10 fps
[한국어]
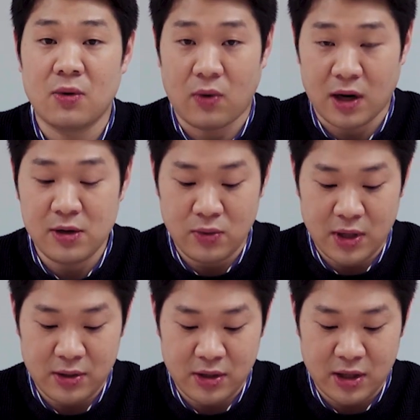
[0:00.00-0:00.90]

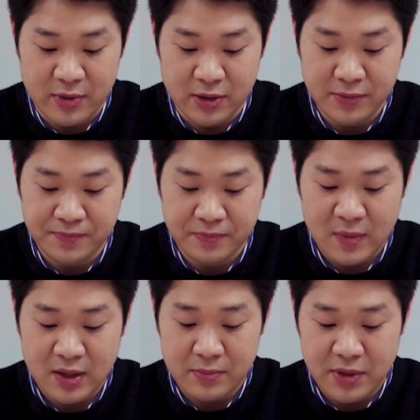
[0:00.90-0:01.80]
완료하여야 하며
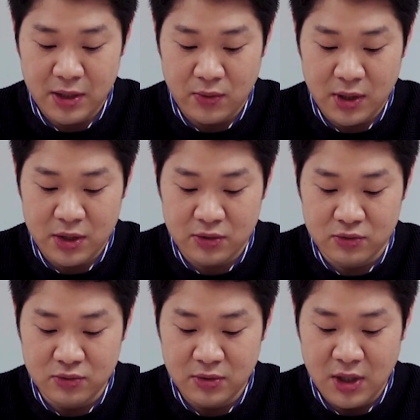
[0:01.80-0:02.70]
필요한
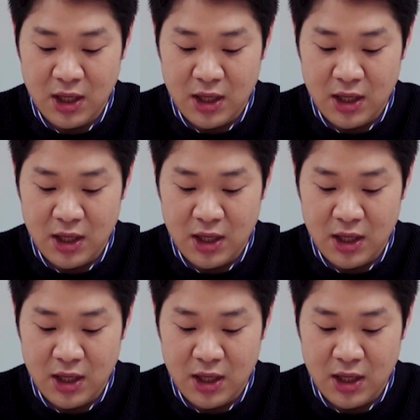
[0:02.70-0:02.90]
경우